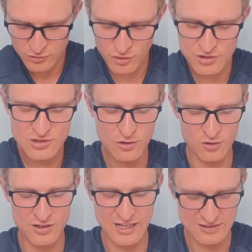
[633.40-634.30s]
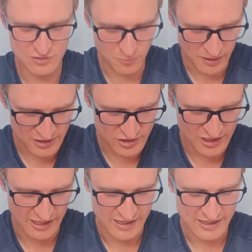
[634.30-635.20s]
To jest konkret.
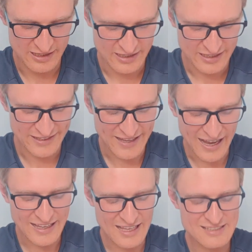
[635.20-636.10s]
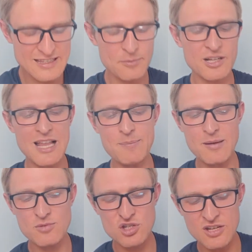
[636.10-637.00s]
Zobaczcie. Ja jestem
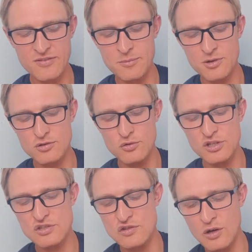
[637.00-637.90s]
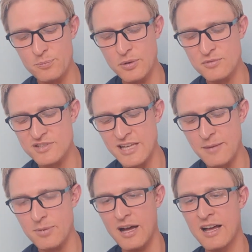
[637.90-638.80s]
chlebem żywym, który zstąpił z
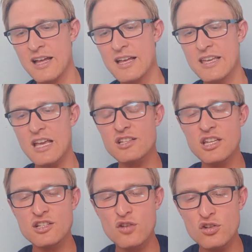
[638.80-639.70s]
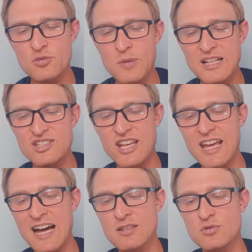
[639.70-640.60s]
nieba. Jeśli ktoś będzie
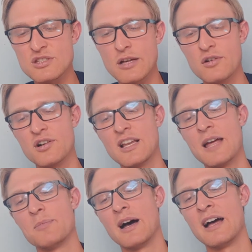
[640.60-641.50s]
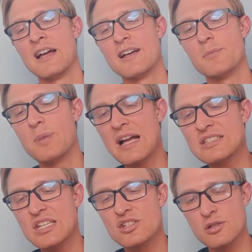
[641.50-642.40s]
jadł z tego chleba,
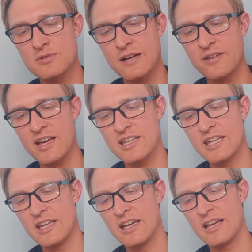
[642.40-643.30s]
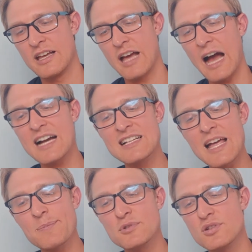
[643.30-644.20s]
będzie żył na wieki. A
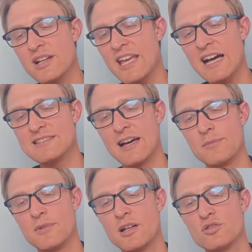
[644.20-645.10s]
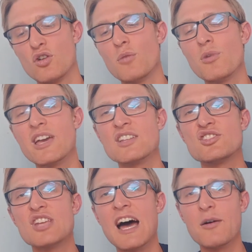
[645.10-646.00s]
chleb, który jadam, to moje
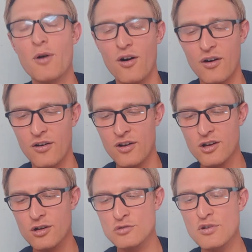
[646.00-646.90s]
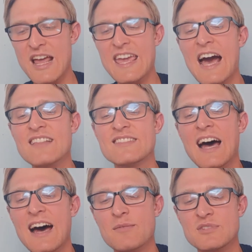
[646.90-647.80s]
ciało, które ja
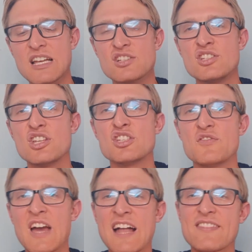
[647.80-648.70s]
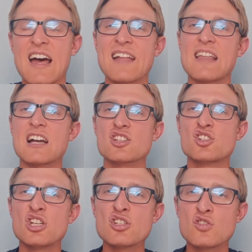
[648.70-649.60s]
dam za życie świata na
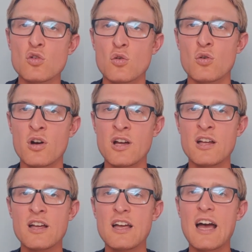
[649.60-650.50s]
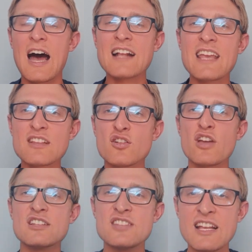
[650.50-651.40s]
krzyżu, a nie do
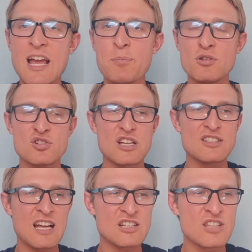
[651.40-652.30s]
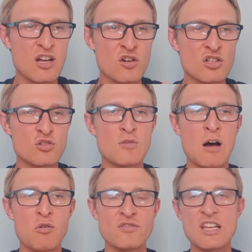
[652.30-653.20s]
jedzenia podczas każdego
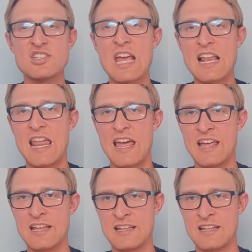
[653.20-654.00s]
rytuału w niedzielę.